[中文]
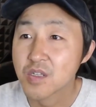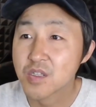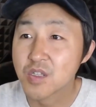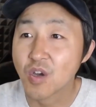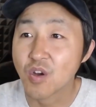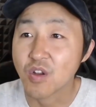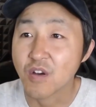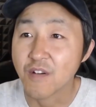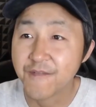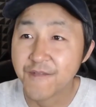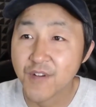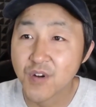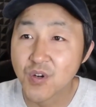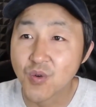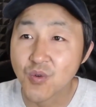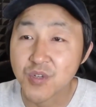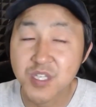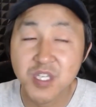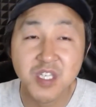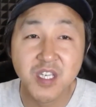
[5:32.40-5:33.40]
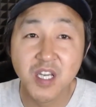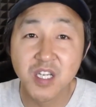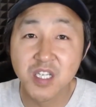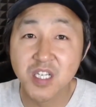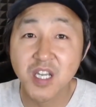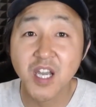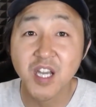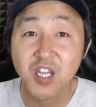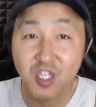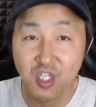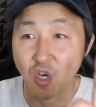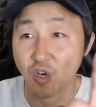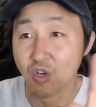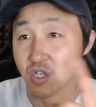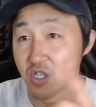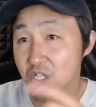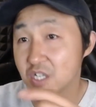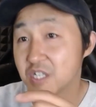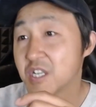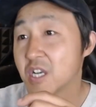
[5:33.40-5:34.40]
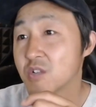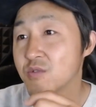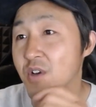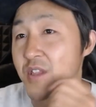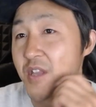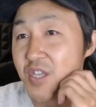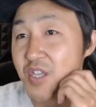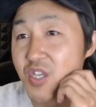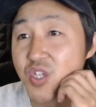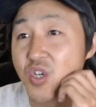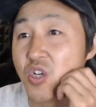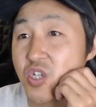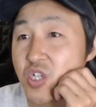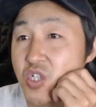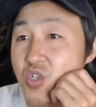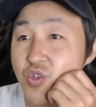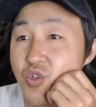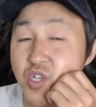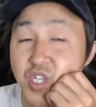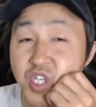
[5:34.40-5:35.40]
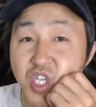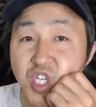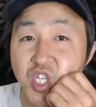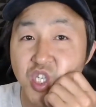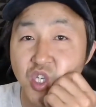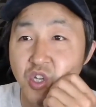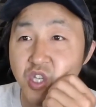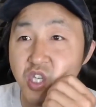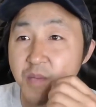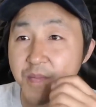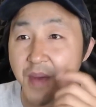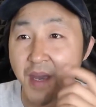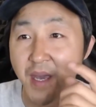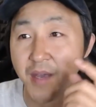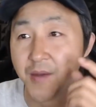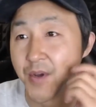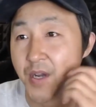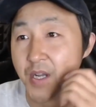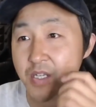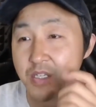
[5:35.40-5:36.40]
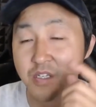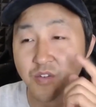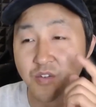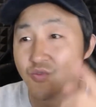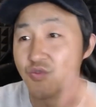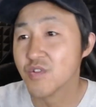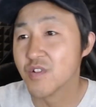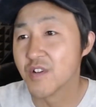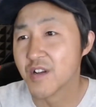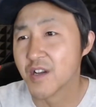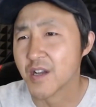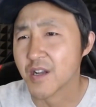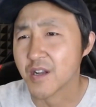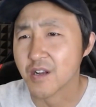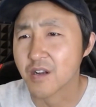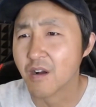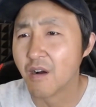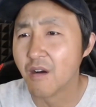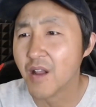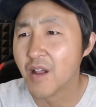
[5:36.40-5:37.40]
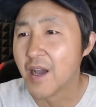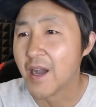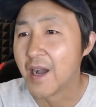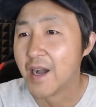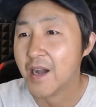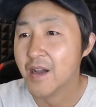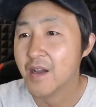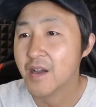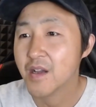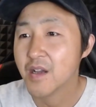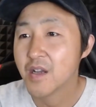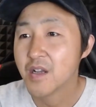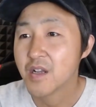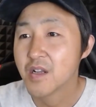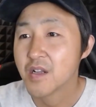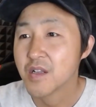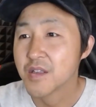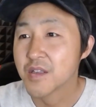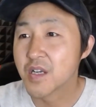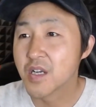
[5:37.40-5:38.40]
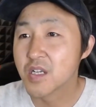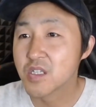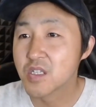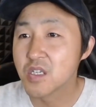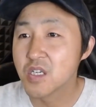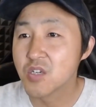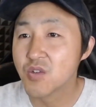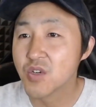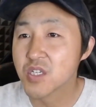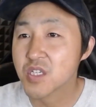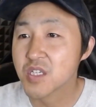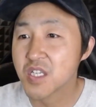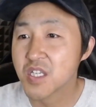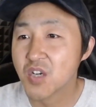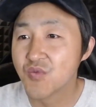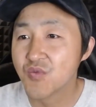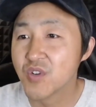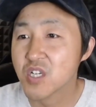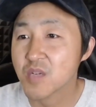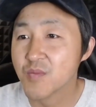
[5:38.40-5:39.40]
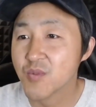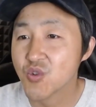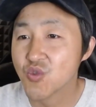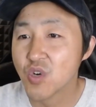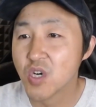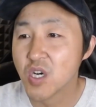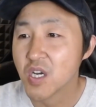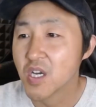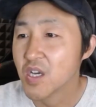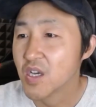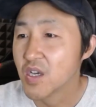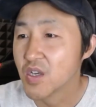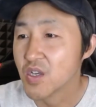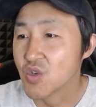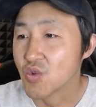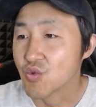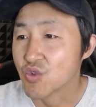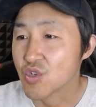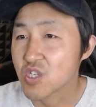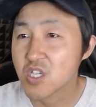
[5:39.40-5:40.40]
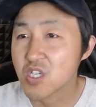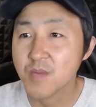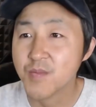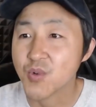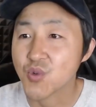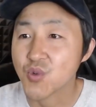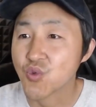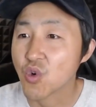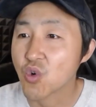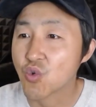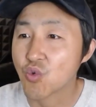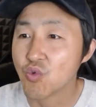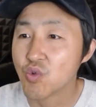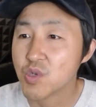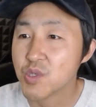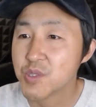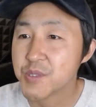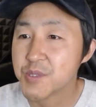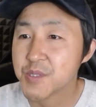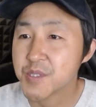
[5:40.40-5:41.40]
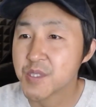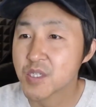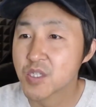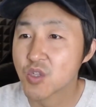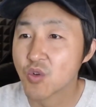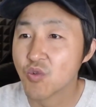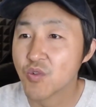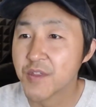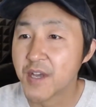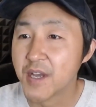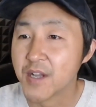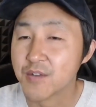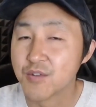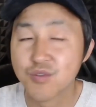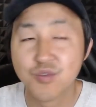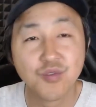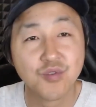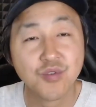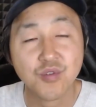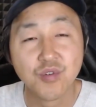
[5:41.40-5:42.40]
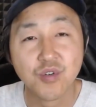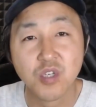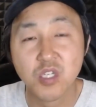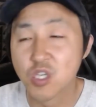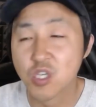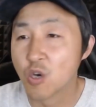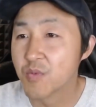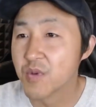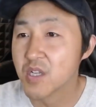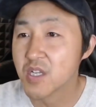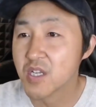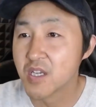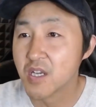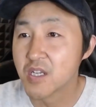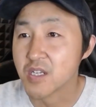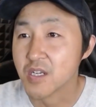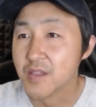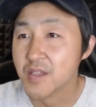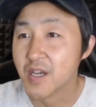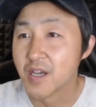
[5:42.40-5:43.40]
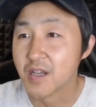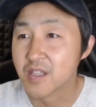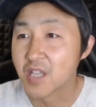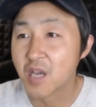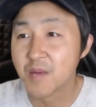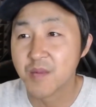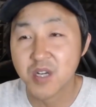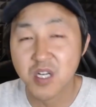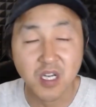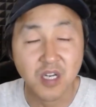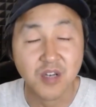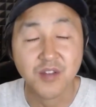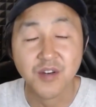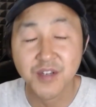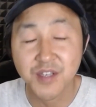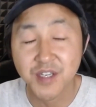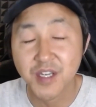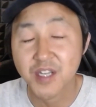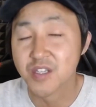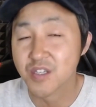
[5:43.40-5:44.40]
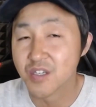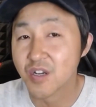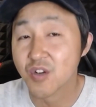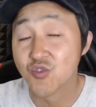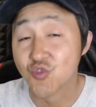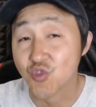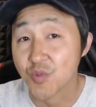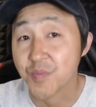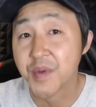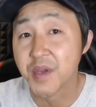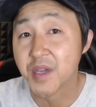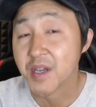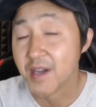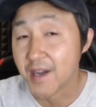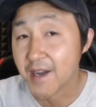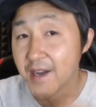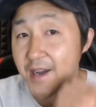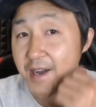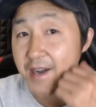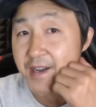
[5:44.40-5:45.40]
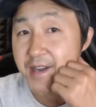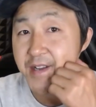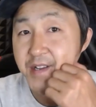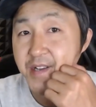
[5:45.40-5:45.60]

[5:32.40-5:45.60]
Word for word: 到了风控期间是按小时结算的，一小时就是70到100元，这就是很高了。你看这一段时间为什么说有这么多公司都在去招聘这些人呢？他们可能也是要准备啊，